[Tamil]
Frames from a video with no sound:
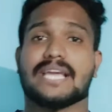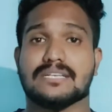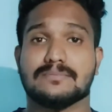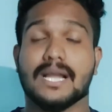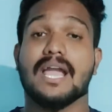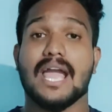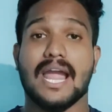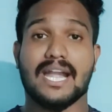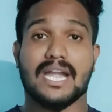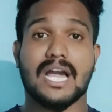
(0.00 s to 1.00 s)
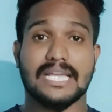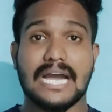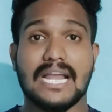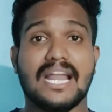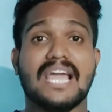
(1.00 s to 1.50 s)
கேஷ்பேக் அண்ட் நான்
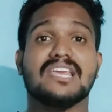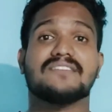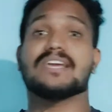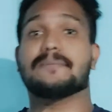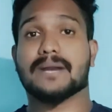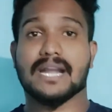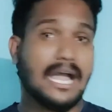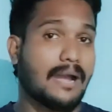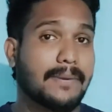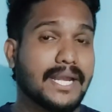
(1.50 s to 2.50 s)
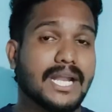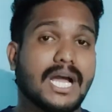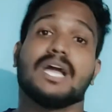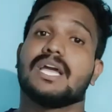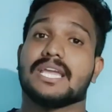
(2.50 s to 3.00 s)
யாரனா இன்வைட் பண்ண அப்படின்னா
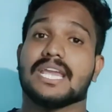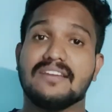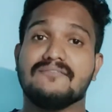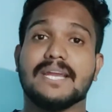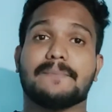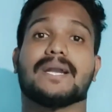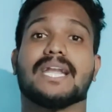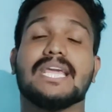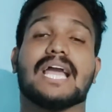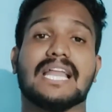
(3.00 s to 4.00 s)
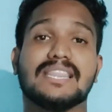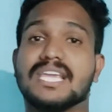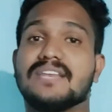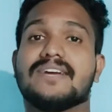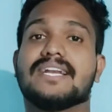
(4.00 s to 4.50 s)
இன்வைட் பண்ணி அந்த
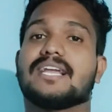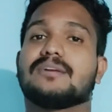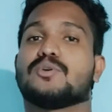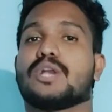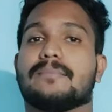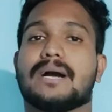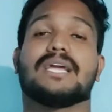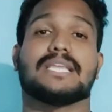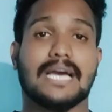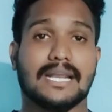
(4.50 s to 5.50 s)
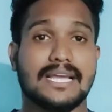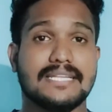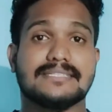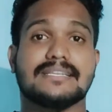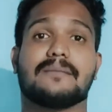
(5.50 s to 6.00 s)
இன்வென்ட் லிங்க் மூலிமா யாரா
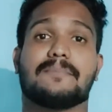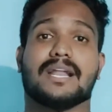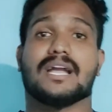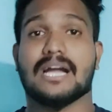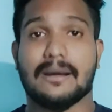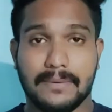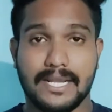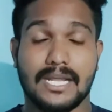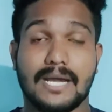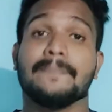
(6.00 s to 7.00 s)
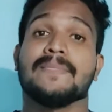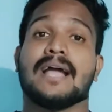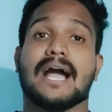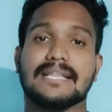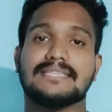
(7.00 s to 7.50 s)
இன்ஸ்டால் பண்ணாங்க அப்படின்னா
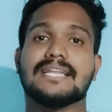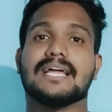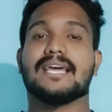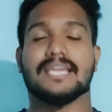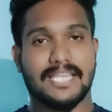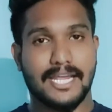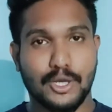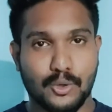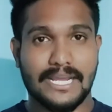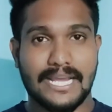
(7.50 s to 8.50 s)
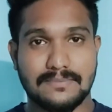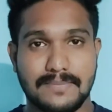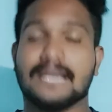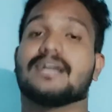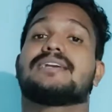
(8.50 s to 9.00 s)
அதனால் எனக்கும்
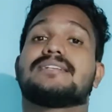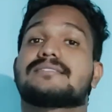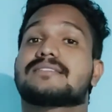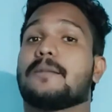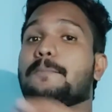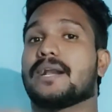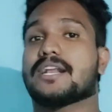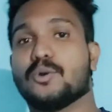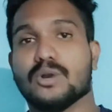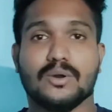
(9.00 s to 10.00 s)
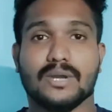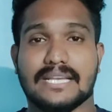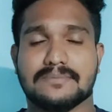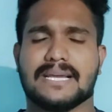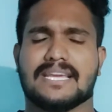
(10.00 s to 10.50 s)
கேஷ்பேக் இன்ஸ்டால் பண்ணுறவனுக்கும்
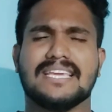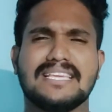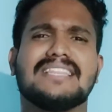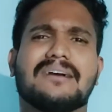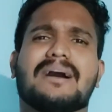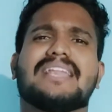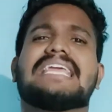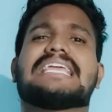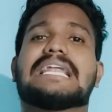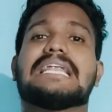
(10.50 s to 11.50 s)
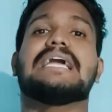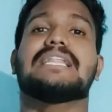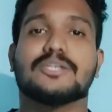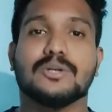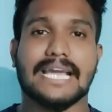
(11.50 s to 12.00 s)
கேஷ்பேக் இந்த மாதிரி
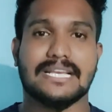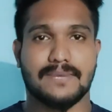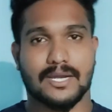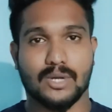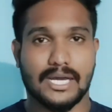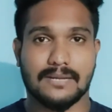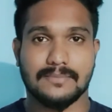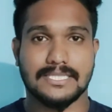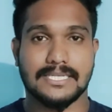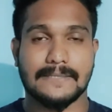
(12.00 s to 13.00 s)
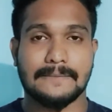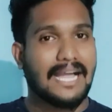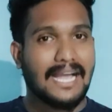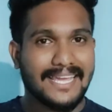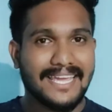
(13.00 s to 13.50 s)
எல்லாத்துக்கும் கேஷ்பேக் கொடுக்க ஆரம்பிச்சாங்க
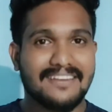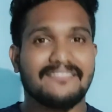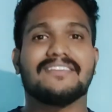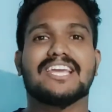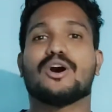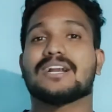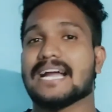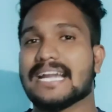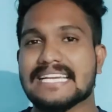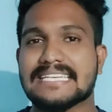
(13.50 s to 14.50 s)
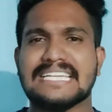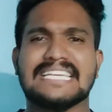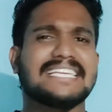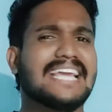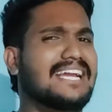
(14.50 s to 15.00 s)
அகெயின் வி காட் அடிக்டட்
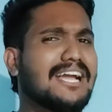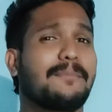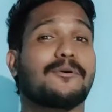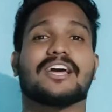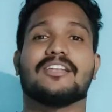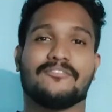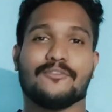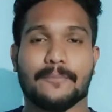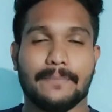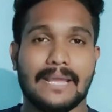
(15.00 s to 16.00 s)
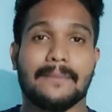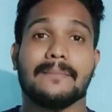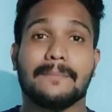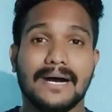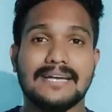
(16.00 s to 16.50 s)
எங்கே போனாலும் ஃபோன்பே
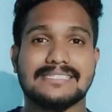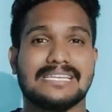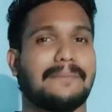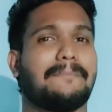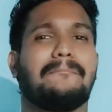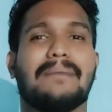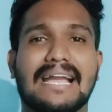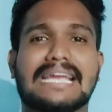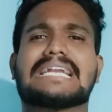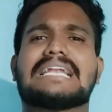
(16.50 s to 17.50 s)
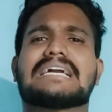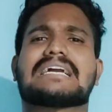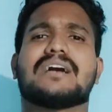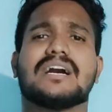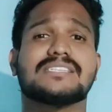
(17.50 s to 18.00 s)
பர்ஸில் பேக்கெட்டில்
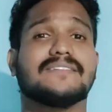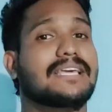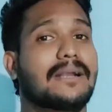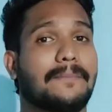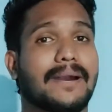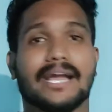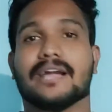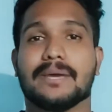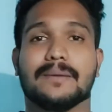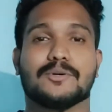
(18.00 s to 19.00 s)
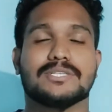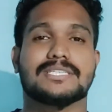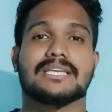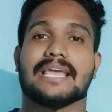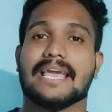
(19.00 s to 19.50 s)
காசு வைக்கிற பழக்கமே
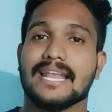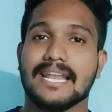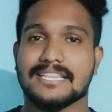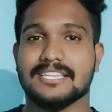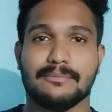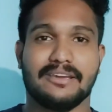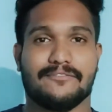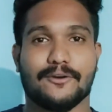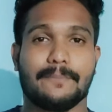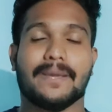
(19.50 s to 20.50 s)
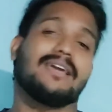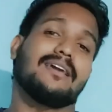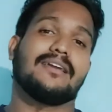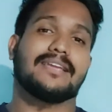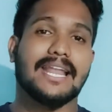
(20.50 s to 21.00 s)
போச்சு எல்லாத்துக்குமே ஃபோன்பே
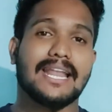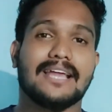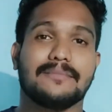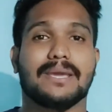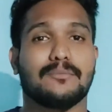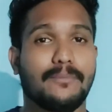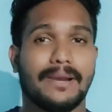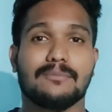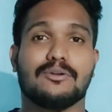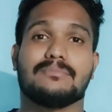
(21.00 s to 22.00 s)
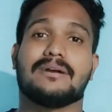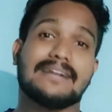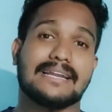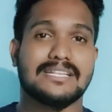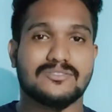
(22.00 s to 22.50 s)
எல்லாருமே மொபைல்
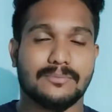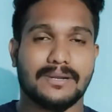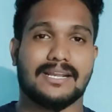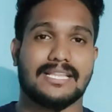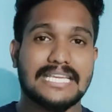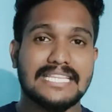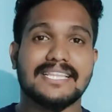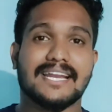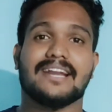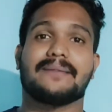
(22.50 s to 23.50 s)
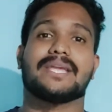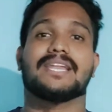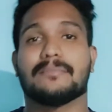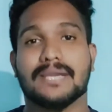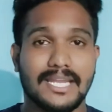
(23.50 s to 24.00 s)
மூலியமாவே டிரான்ஸ்ஃபர் பண்றது இந்த நிலைமைக்கு
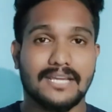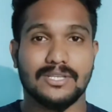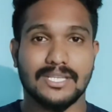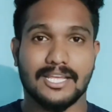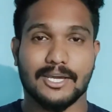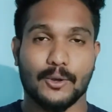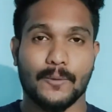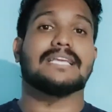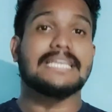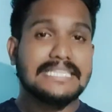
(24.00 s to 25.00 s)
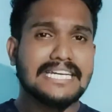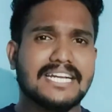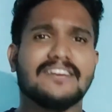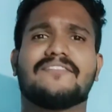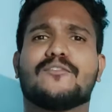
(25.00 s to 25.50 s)
நம்ம இன்னைக்கு வந்து நிற்கிறோம்
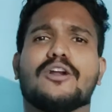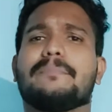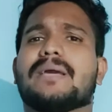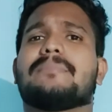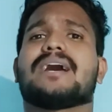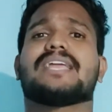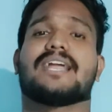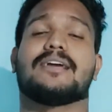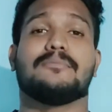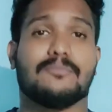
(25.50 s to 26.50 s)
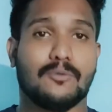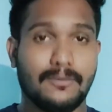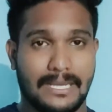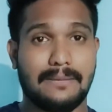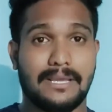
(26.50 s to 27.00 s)
இதுக்கு பே மாதிரியான
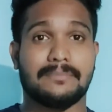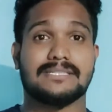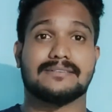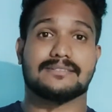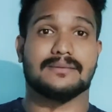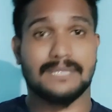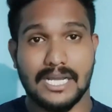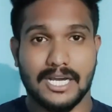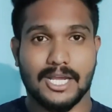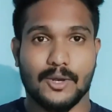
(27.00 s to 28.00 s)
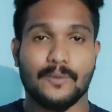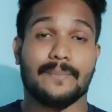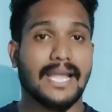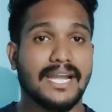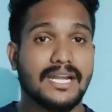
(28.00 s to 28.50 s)
மொபைல் பேமெண்ட் சிஸ்டம் தான் காரணம்
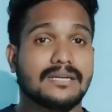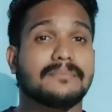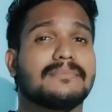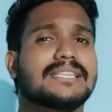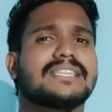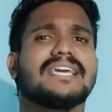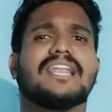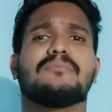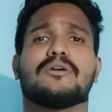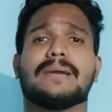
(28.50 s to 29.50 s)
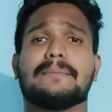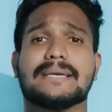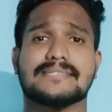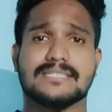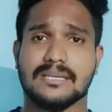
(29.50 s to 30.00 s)
அண்ட் மற்ற எல்லா மொபைல் பே
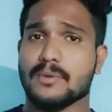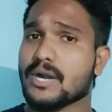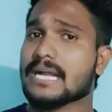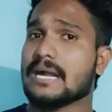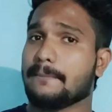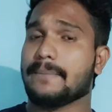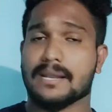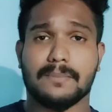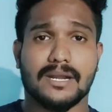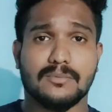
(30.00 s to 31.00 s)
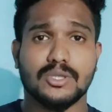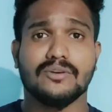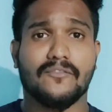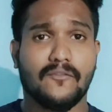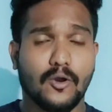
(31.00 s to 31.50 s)
சிஸ்டமோட கம்பேர் பண்ணும்போது
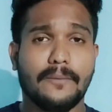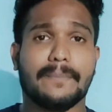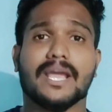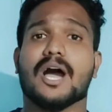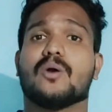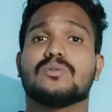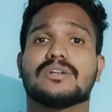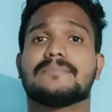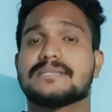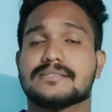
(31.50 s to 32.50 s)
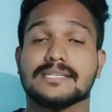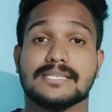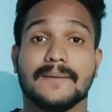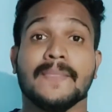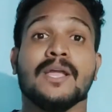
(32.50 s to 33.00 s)
பே அவங்களோட பிசினஸ்